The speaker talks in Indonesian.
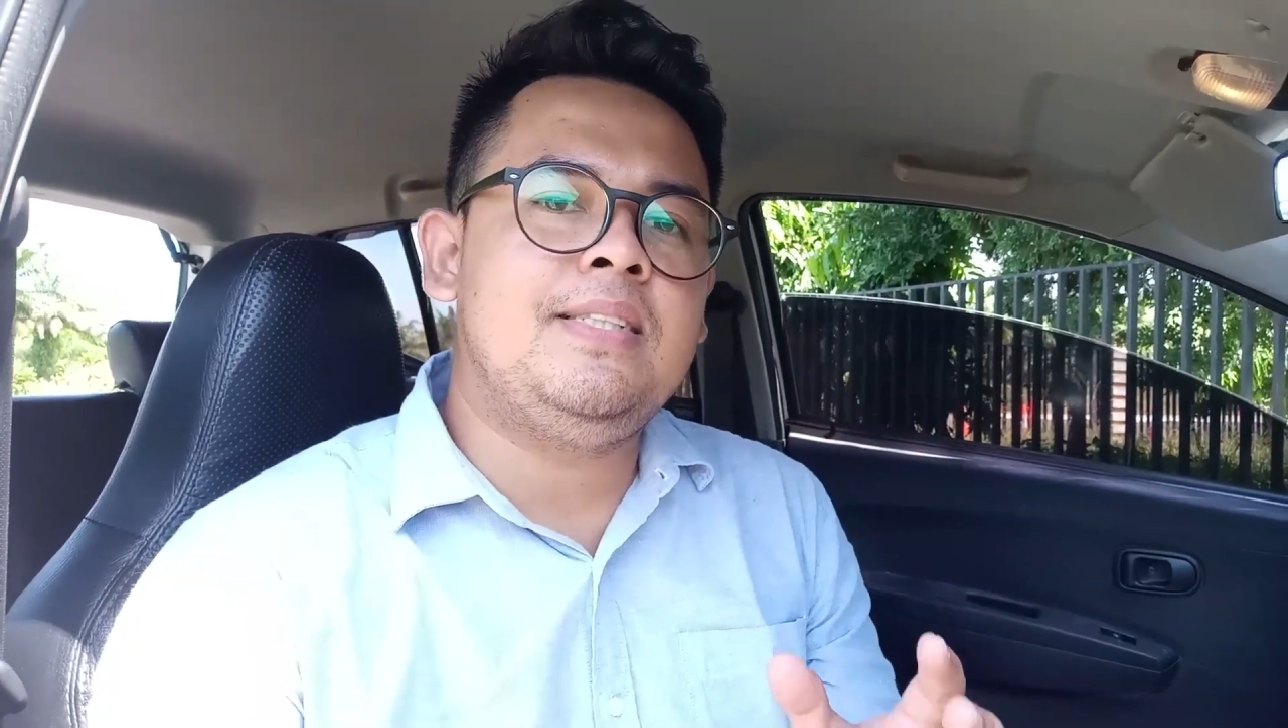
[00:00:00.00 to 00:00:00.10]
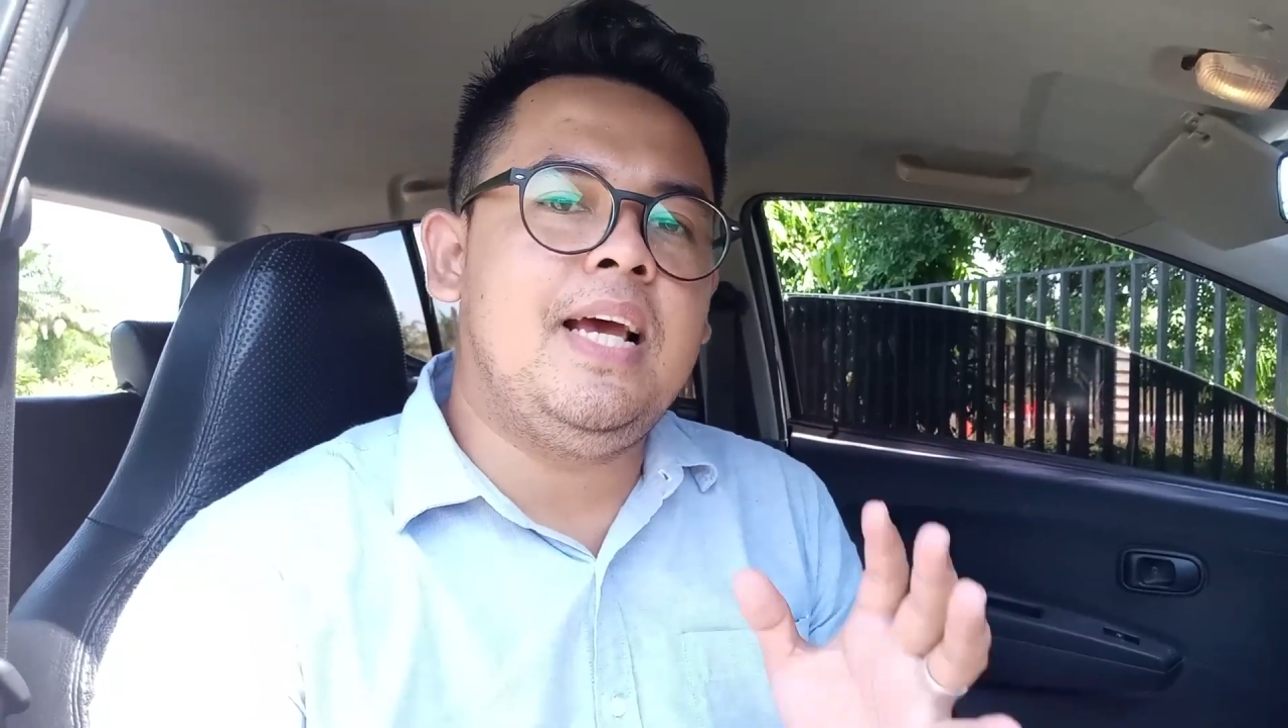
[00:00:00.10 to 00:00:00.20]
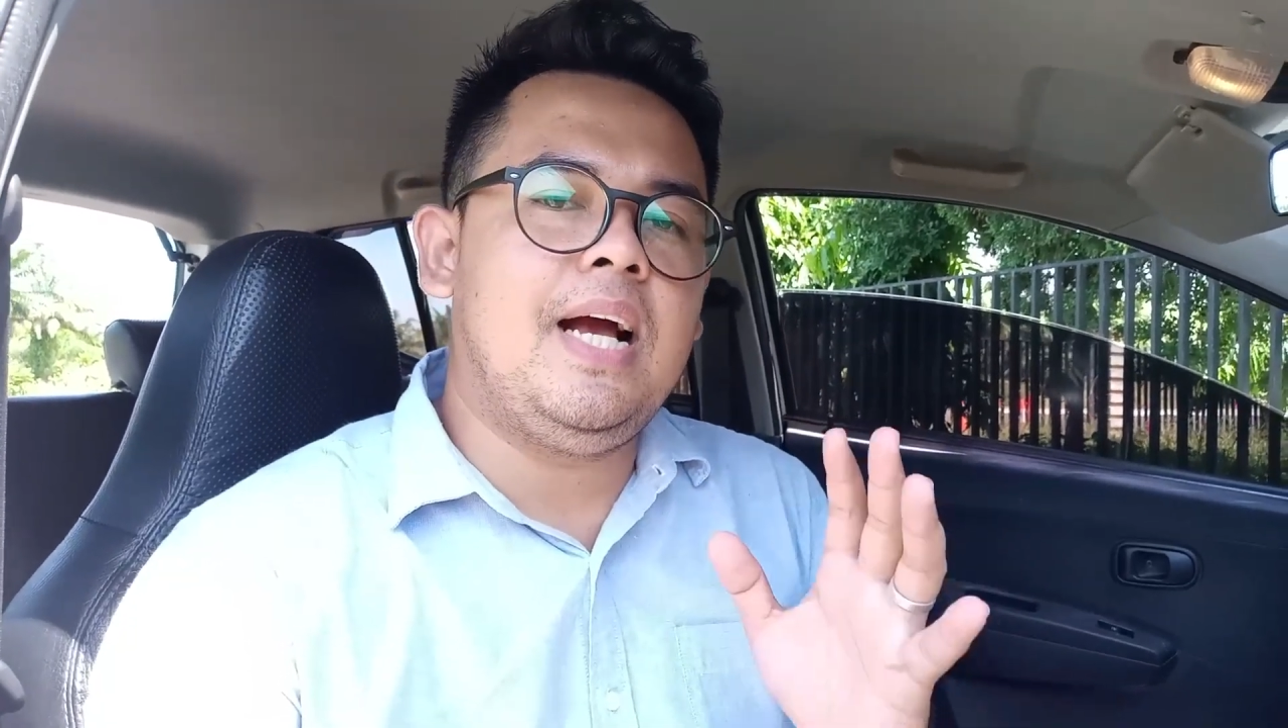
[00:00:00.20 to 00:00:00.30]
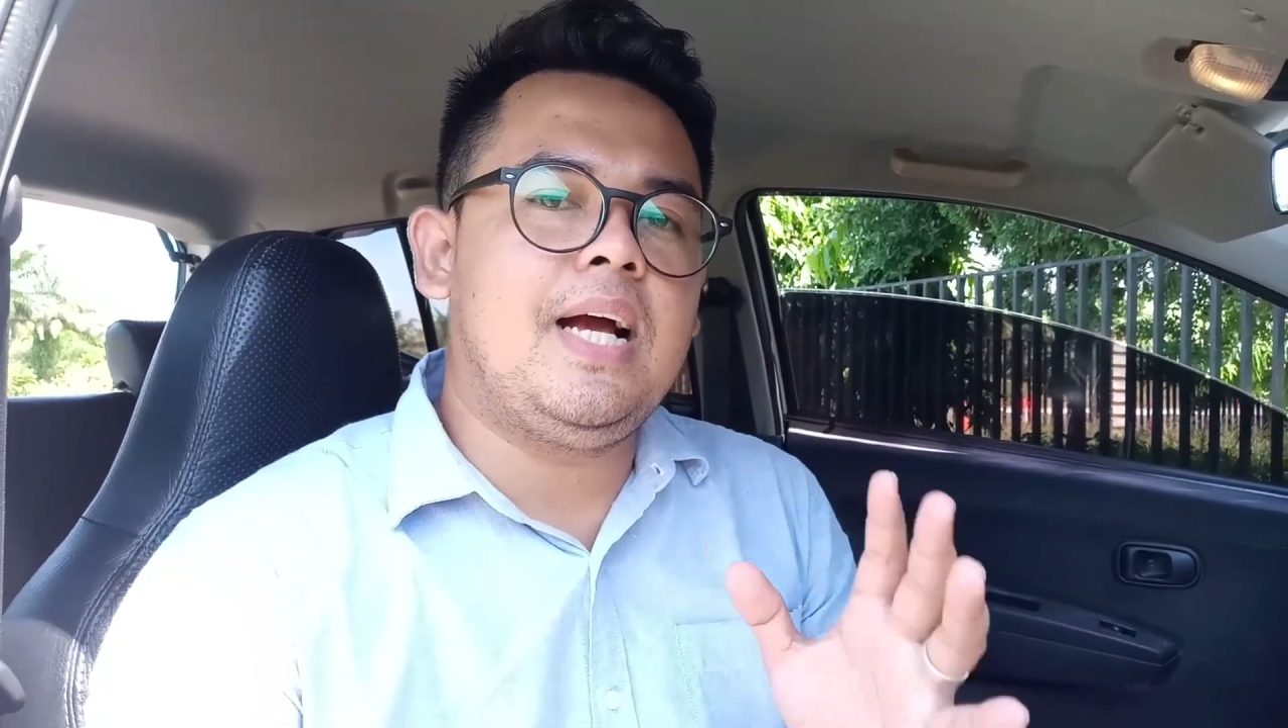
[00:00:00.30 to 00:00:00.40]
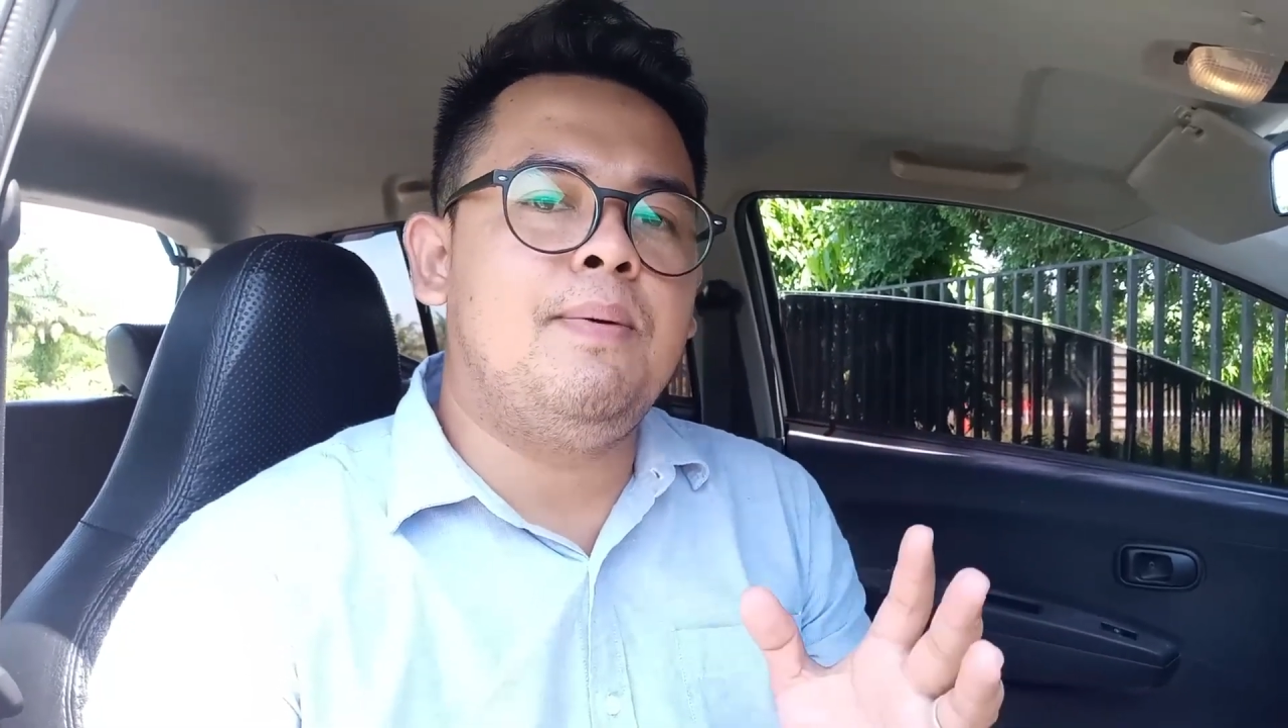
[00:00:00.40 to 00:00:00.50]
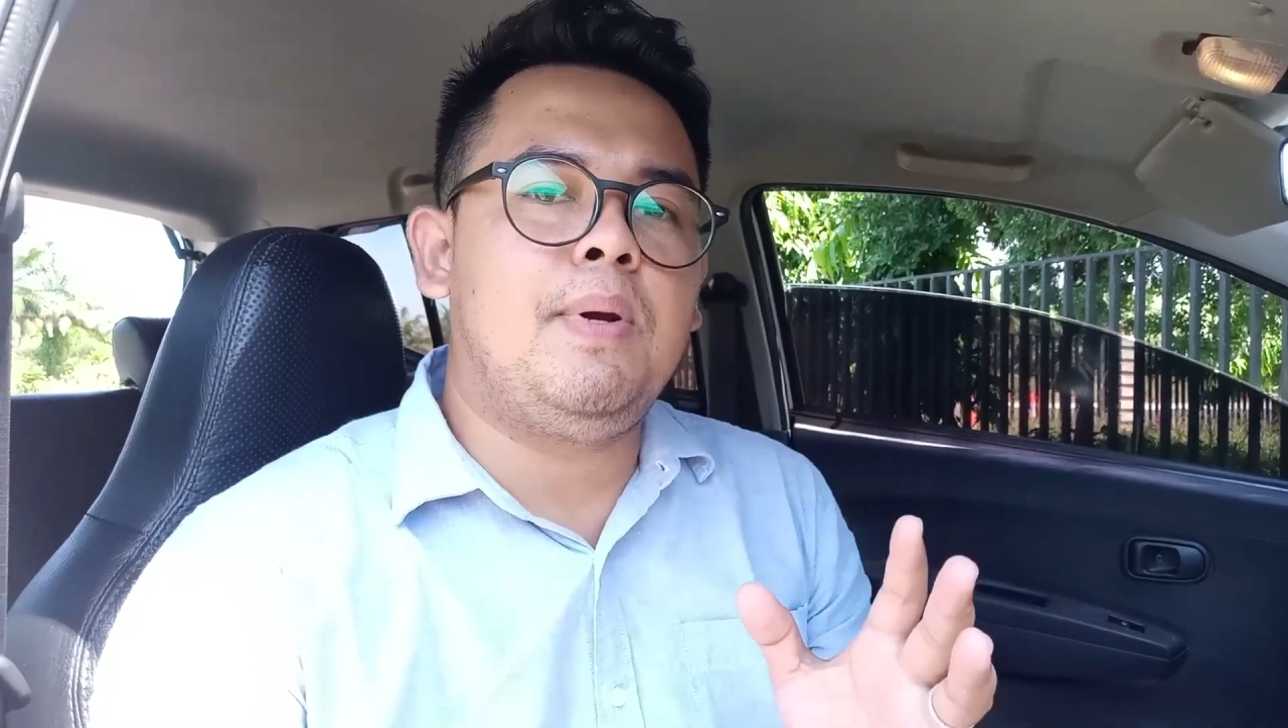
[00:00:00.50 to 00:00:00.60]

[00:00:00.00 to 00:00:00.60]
Saya akan